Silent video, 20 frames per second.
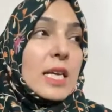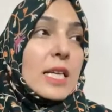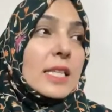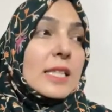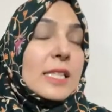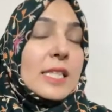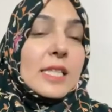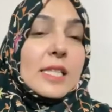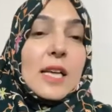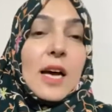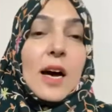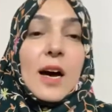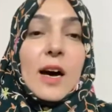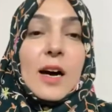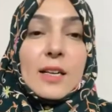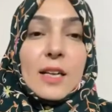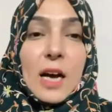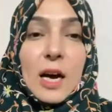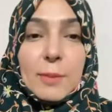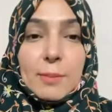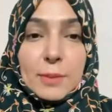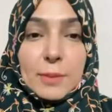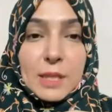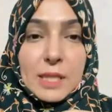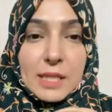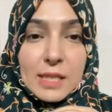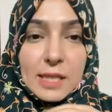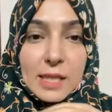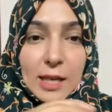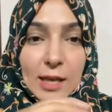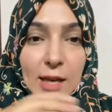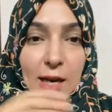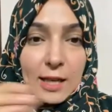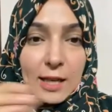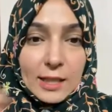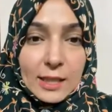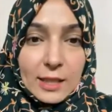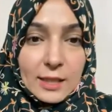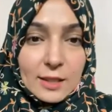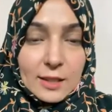इंसान अपनी
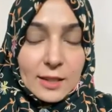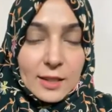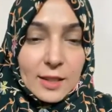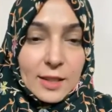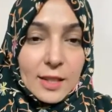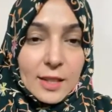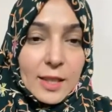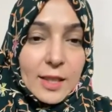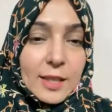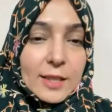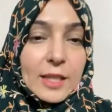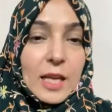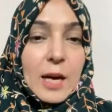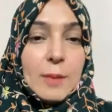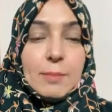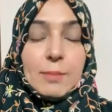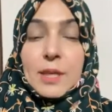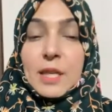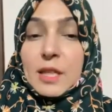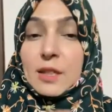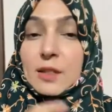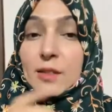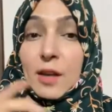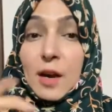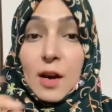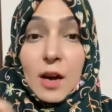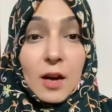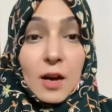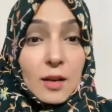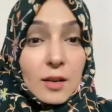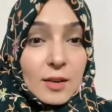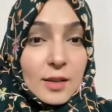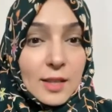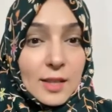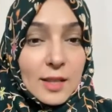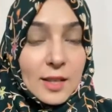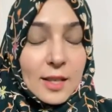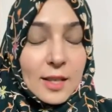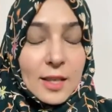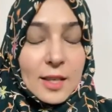सलाहियत अपनी
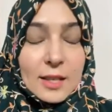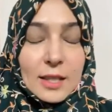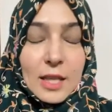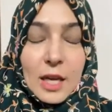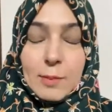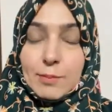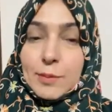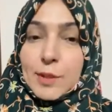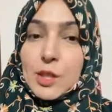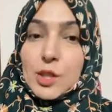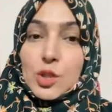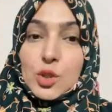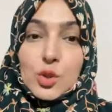ताकत अपनी